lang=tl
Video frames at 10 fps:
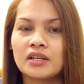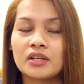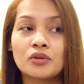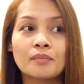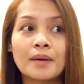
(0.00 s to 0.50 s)

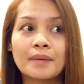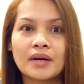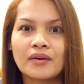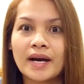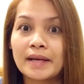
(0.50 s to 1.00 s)
eh, yung
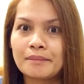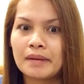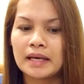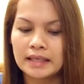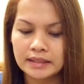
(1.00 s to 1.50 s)
mama ko high
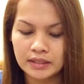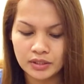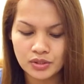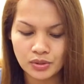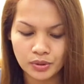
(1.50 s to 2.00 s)
blood.
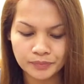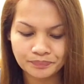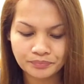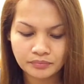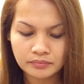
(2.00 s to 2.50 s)
So,
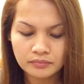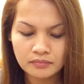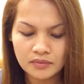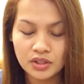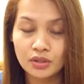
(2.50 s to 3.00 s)

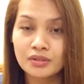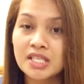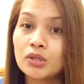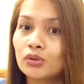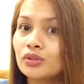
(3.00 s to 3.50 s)
yun,
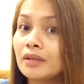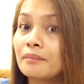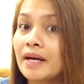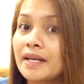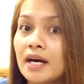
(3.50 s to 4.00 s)
siguro
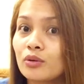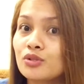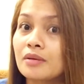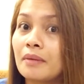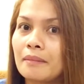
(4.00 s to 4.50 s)
nagmana
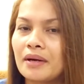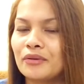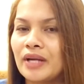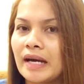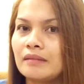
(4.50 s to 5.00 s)
ako sa mama
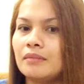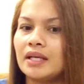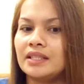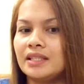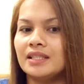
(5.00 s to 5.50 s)
ko na high
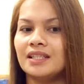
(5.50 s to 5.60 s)
blood.